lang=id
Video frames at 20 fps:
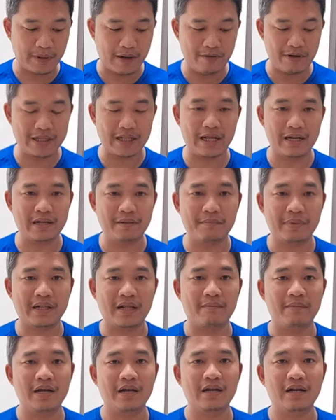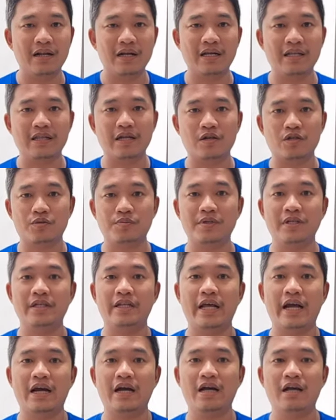perawatan yang pertama adalah kita harus
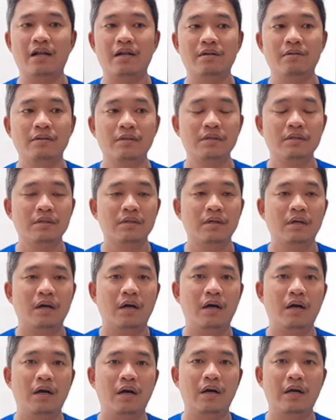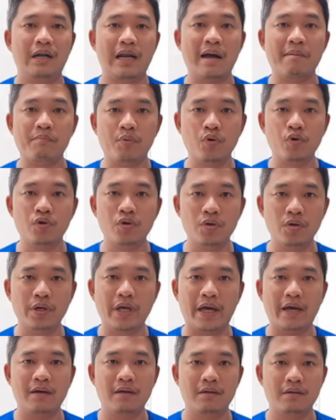menyediakan uh, lampu dulu
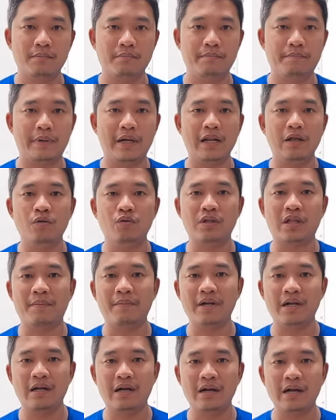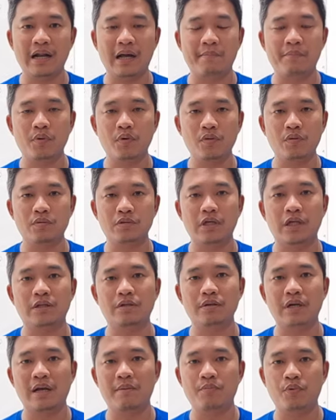ya. Paling utama adalah lampu,
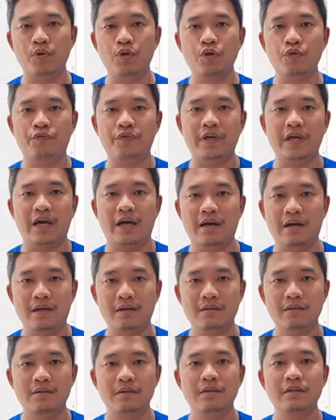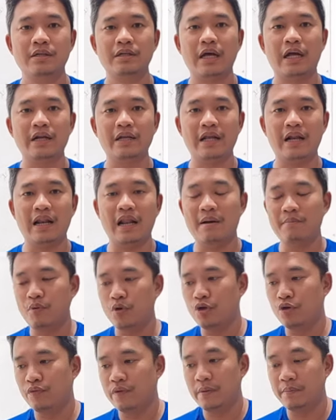yaitu lampu UVA dan lampu
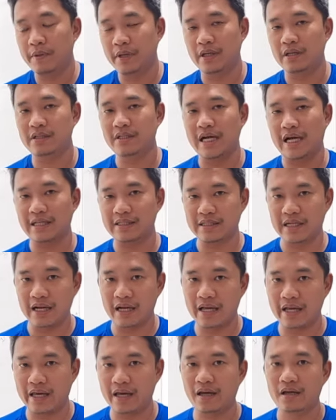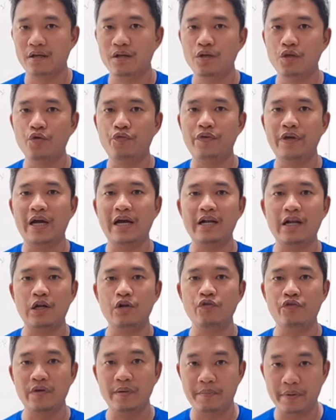UVB. Jangan salah ya, UVA dan
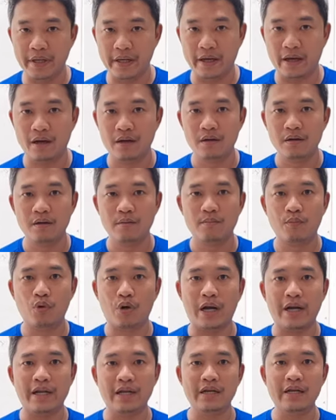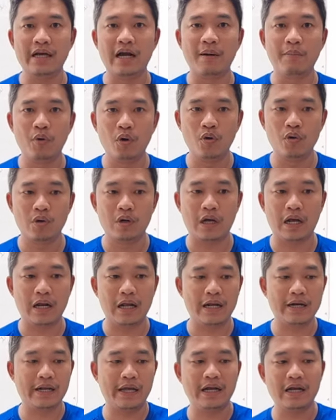UVB ya, bukan yang digabung. Kalau
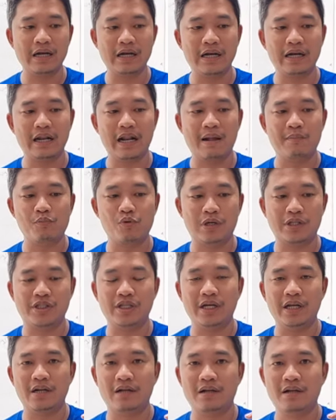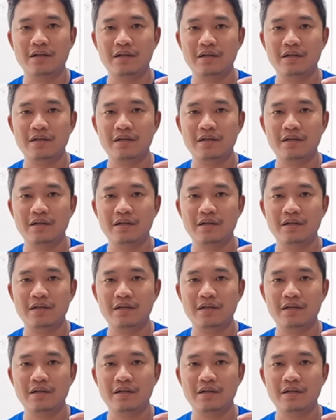ada yang kan ada lampu kecil,